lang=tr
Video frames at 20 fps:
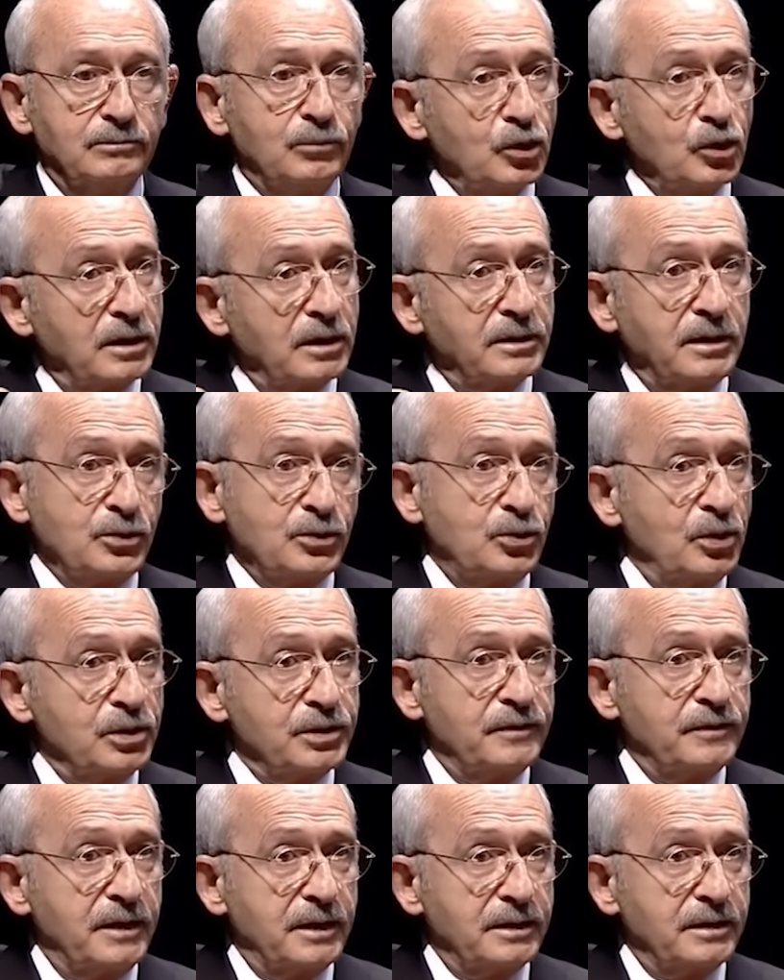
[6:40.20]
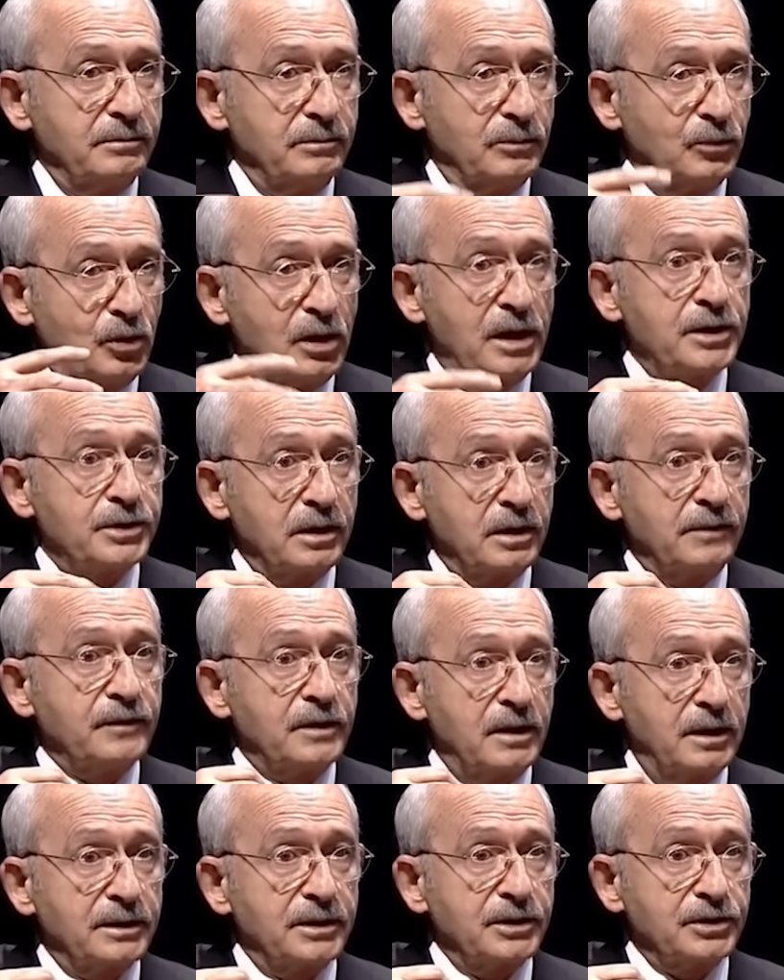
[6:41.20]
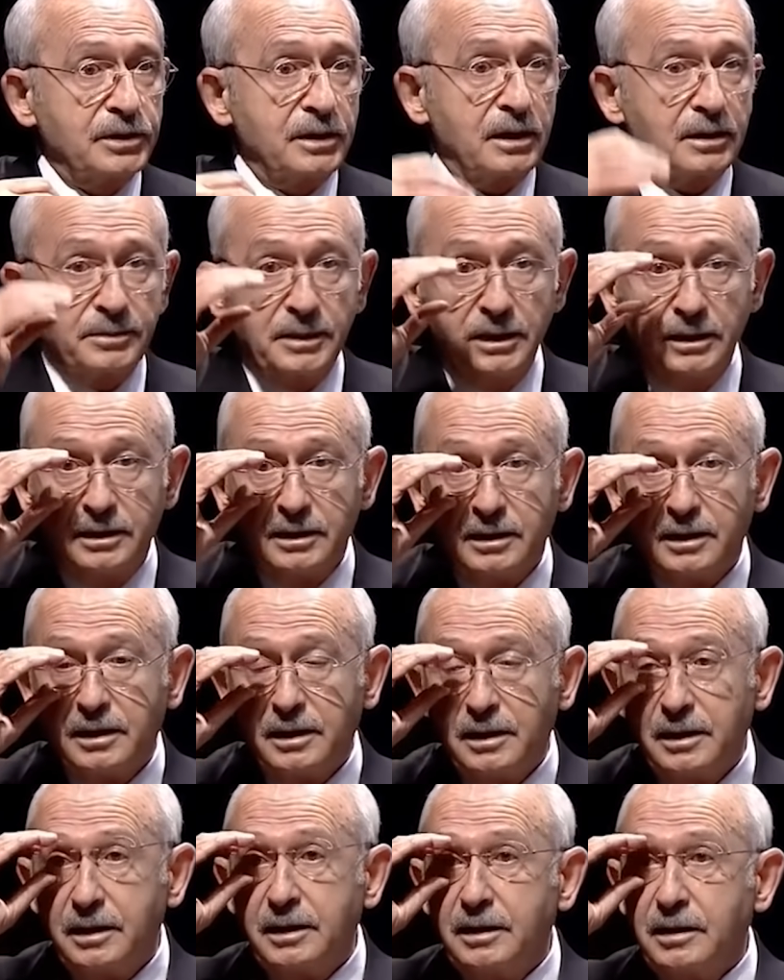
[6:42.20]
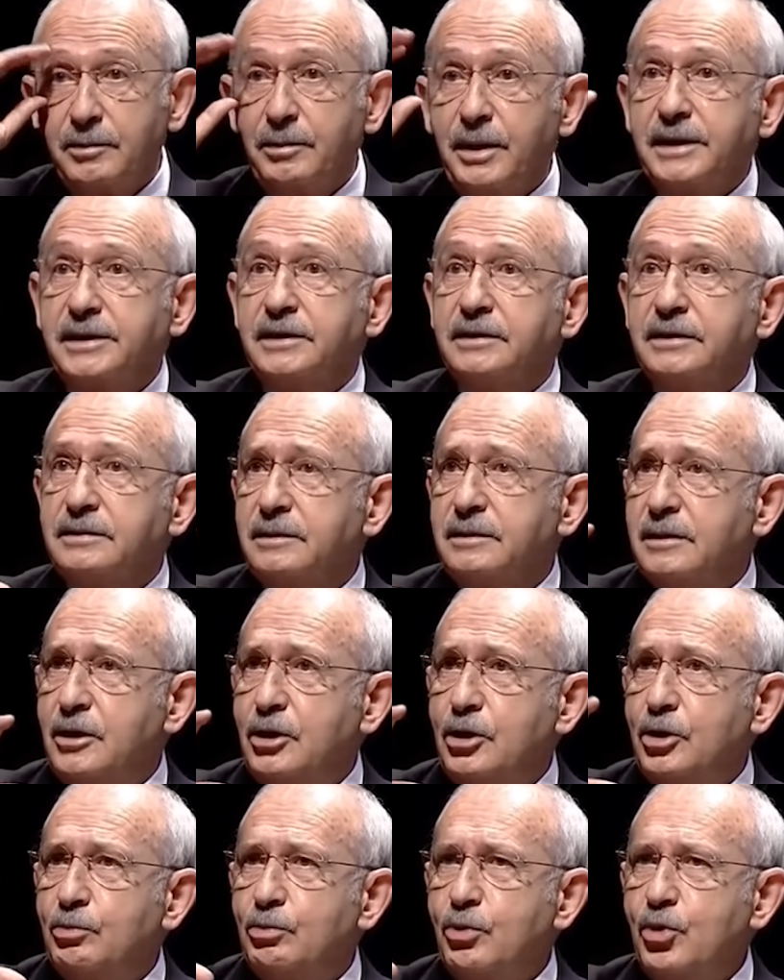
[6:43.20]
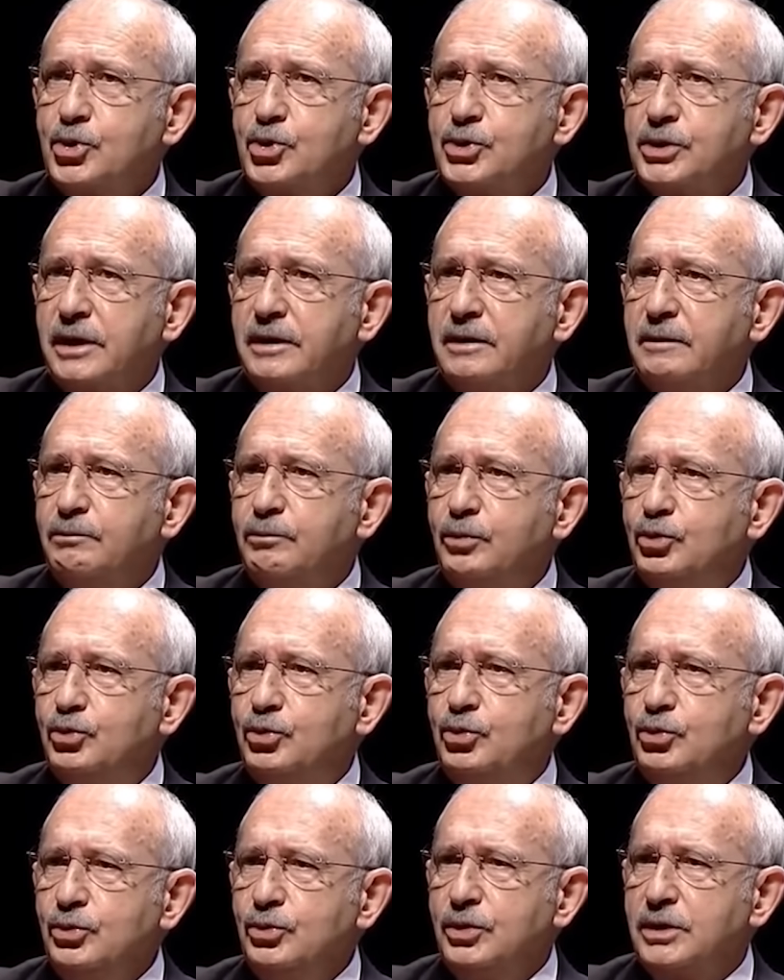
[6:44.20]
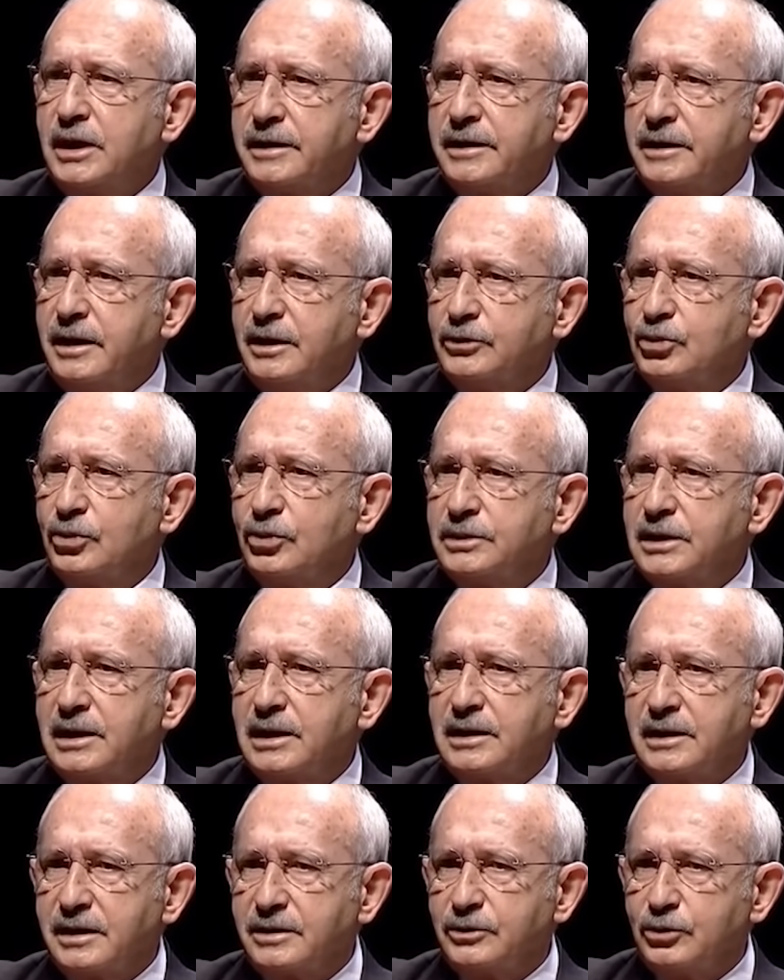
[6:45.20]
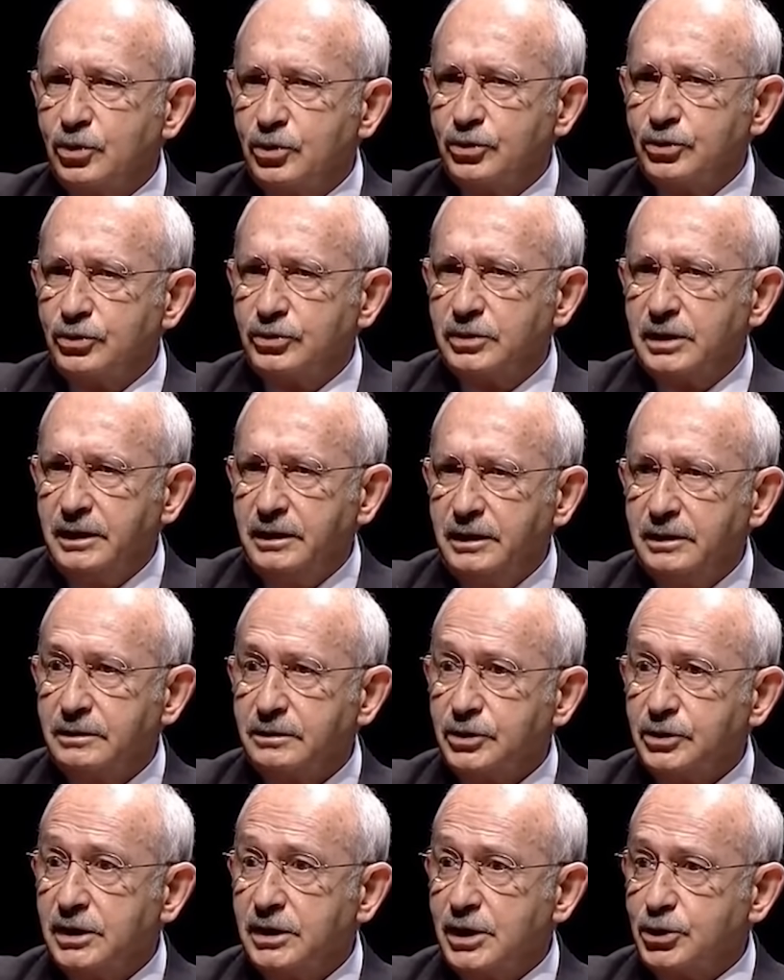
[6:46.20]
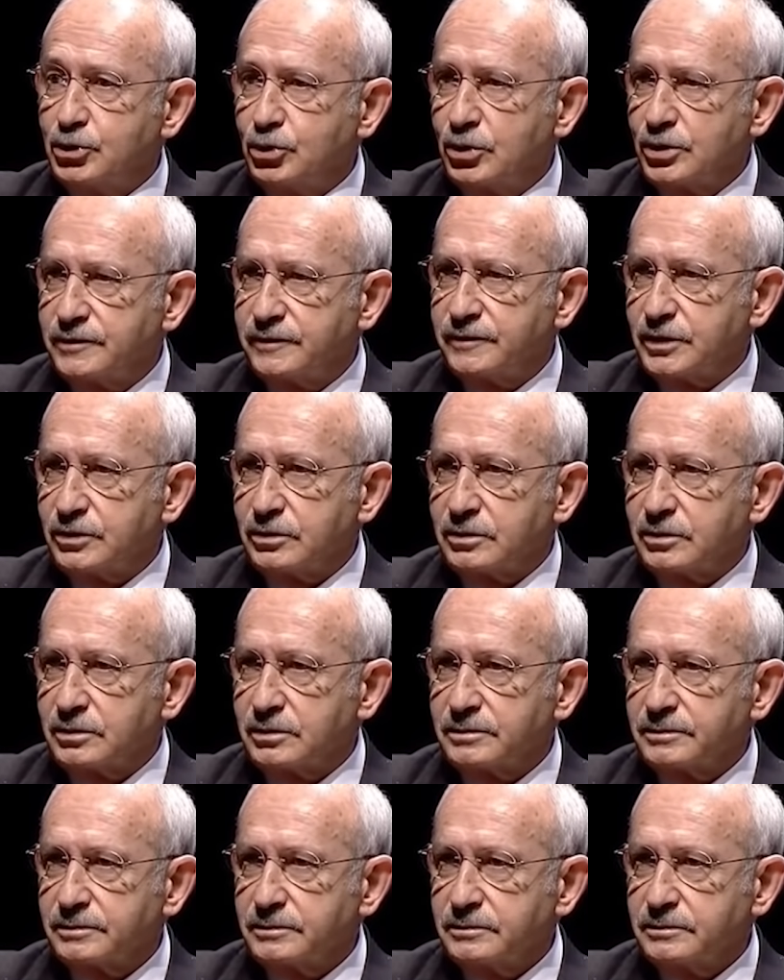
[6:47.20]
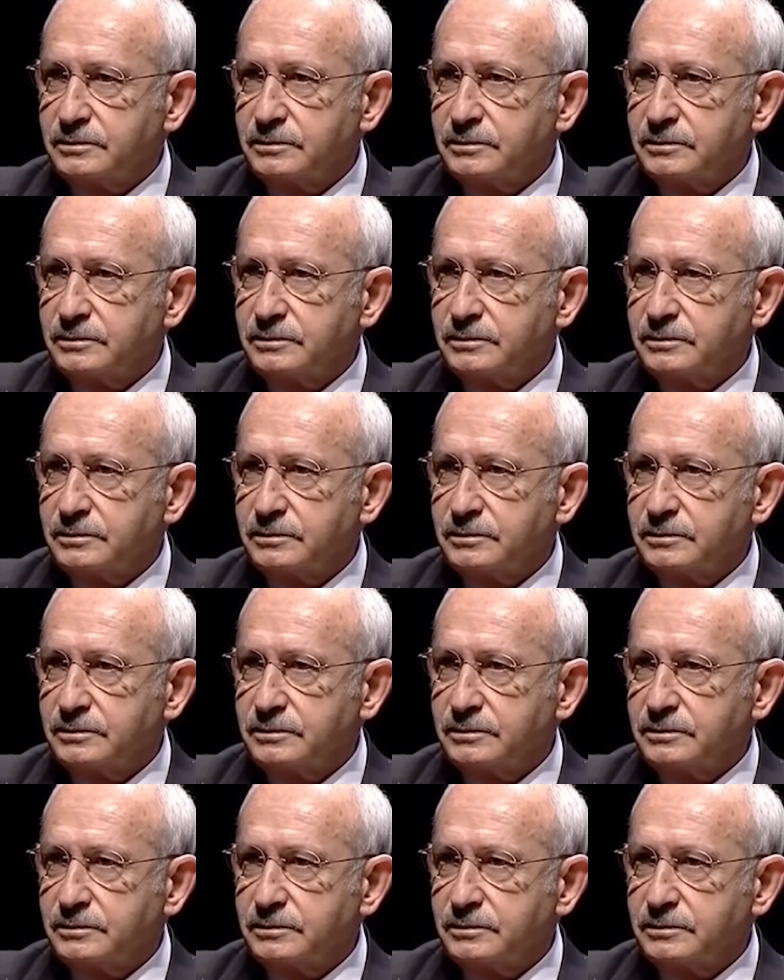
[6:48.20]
Buradan söz verdim o esnaf kardeşlerime. Bakın Bursa'nın bütün kanaat önderlerinin önünde yine söz veriyorum.